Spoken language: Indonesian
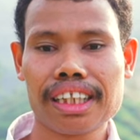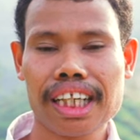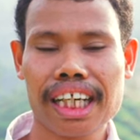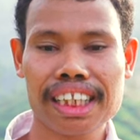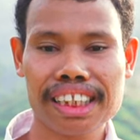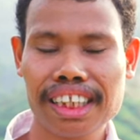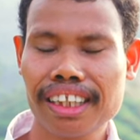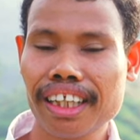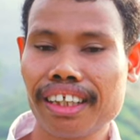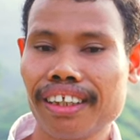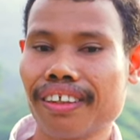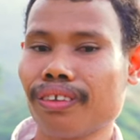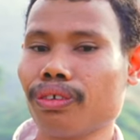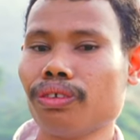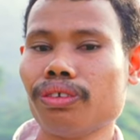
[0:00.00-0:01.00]
arsitek
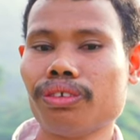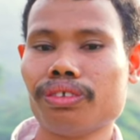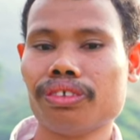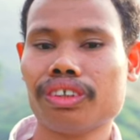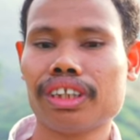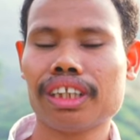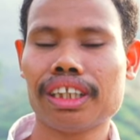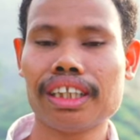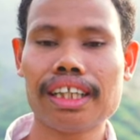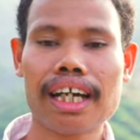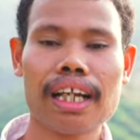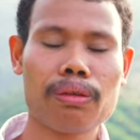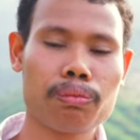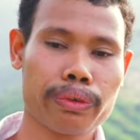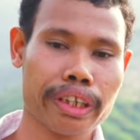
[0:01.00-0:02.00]
itu di
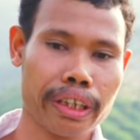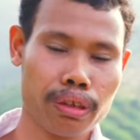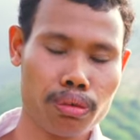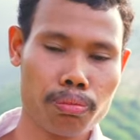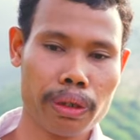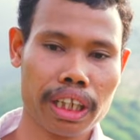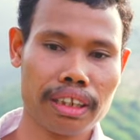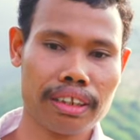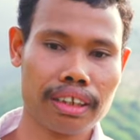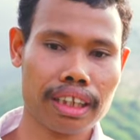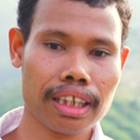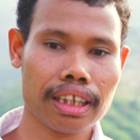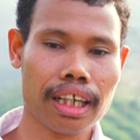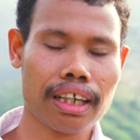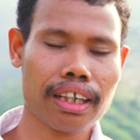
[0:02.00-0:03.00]
dalam kehidupan
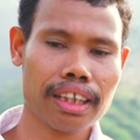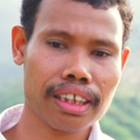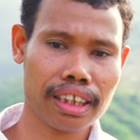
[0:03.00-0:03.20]
kita